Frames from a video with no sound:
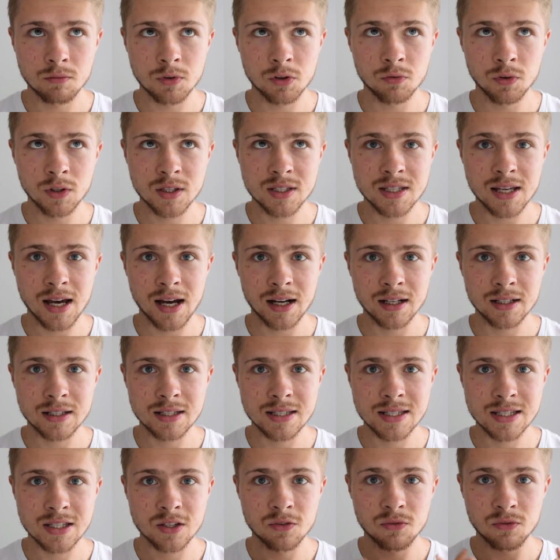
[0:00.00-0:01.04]
ich würde sagen,
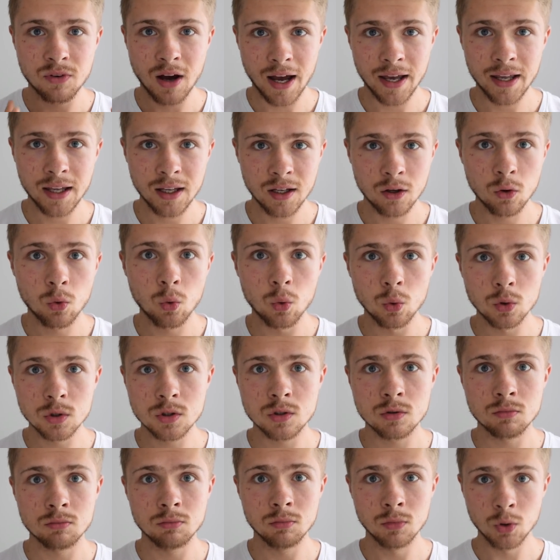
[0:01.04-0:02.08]
zwei
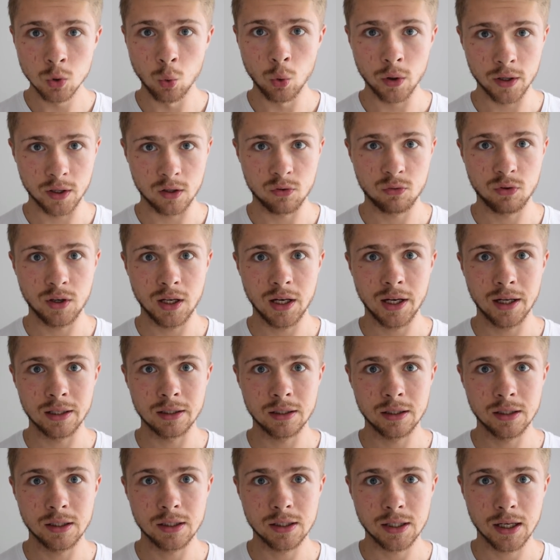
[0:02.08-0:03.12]
großen Logikfehlern,
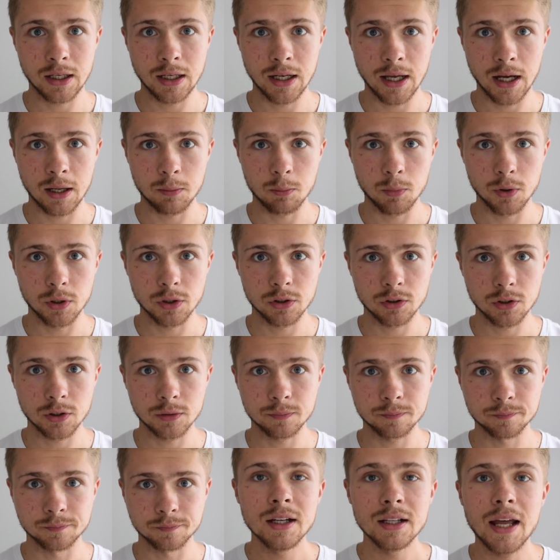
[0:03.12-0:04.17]
die ich erklären möchte.